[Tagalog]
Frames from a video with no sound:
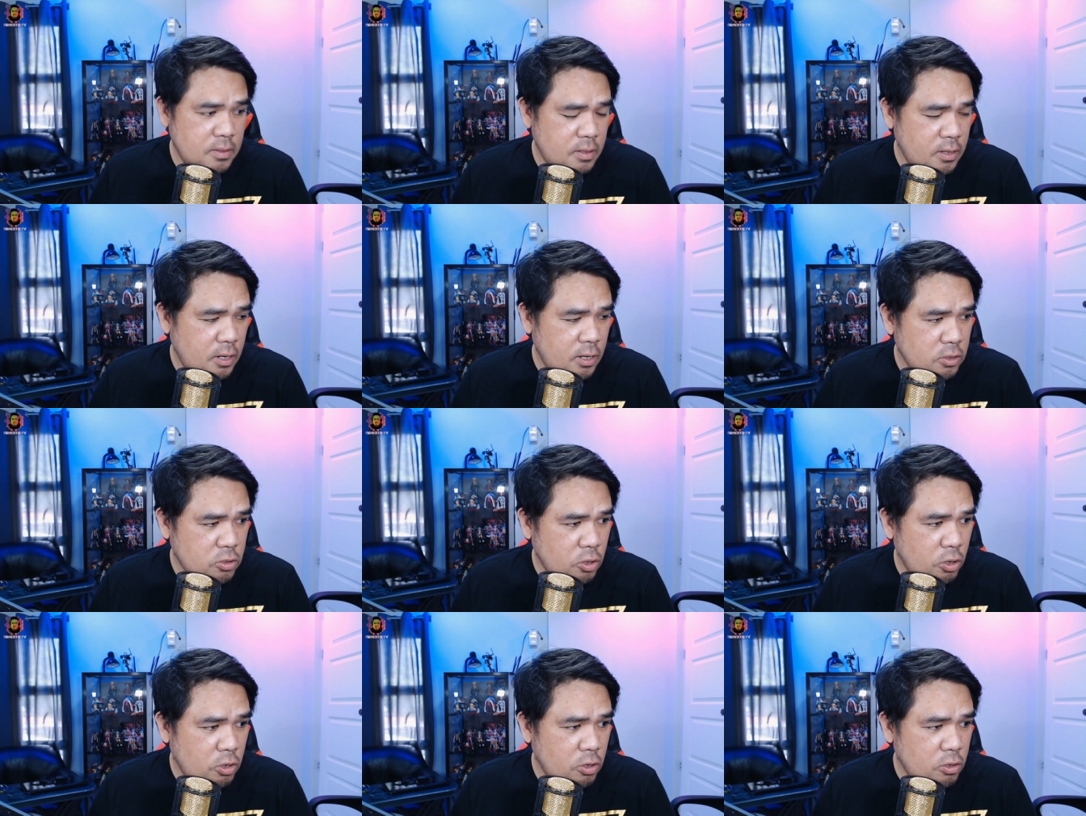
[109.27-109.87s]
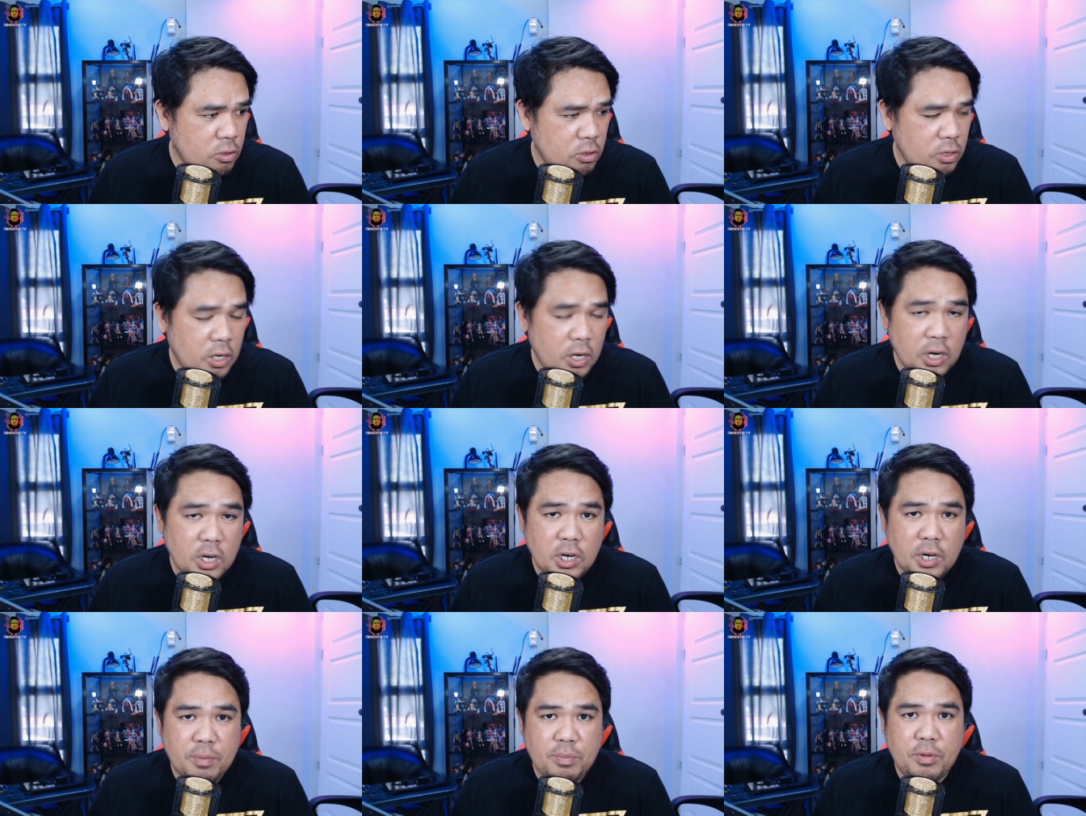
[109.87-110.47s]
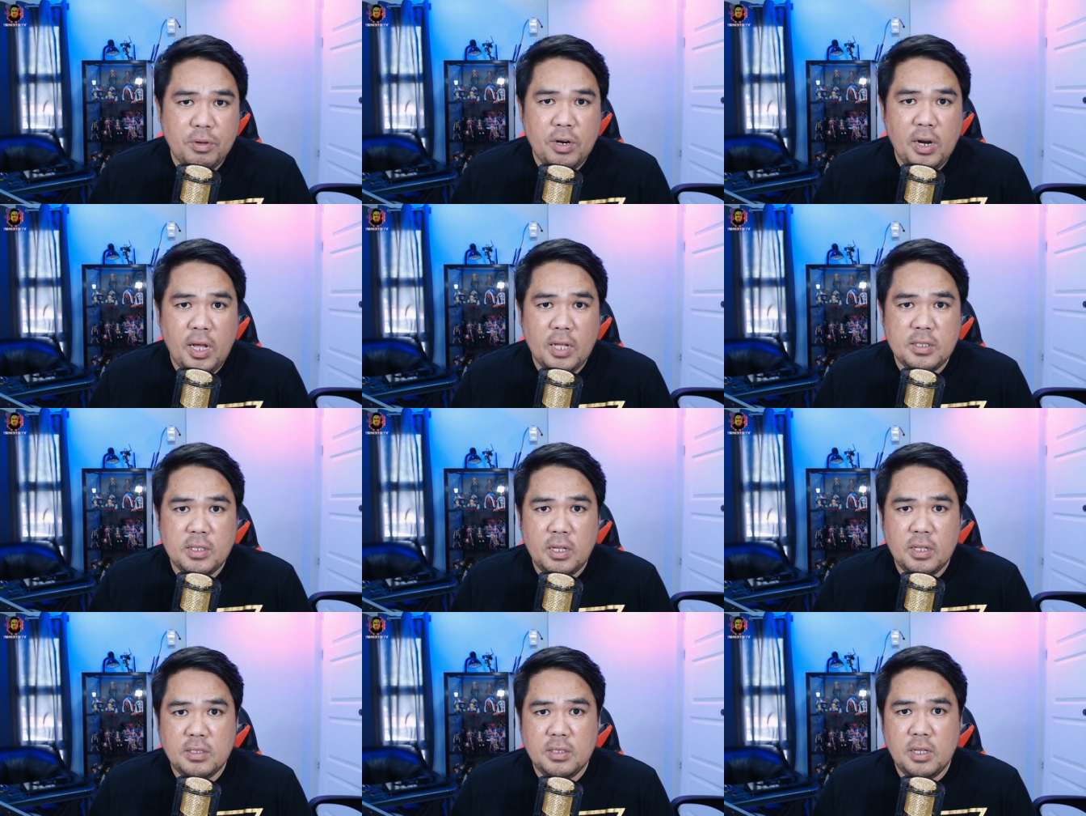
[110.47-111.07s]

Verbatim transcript: ito yung i-review natin.